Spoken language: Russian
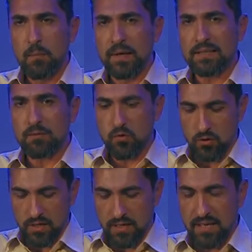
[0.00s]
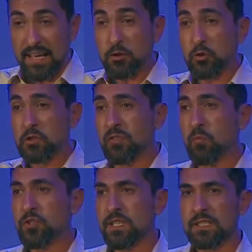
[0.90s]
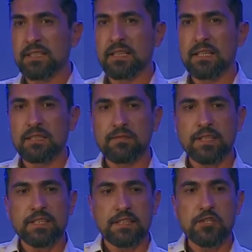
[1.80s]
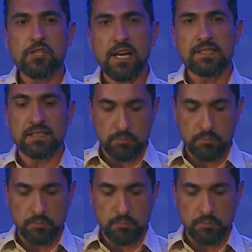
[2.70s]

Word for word: Поэтому э, эту главу можно разделить на, на две таких части.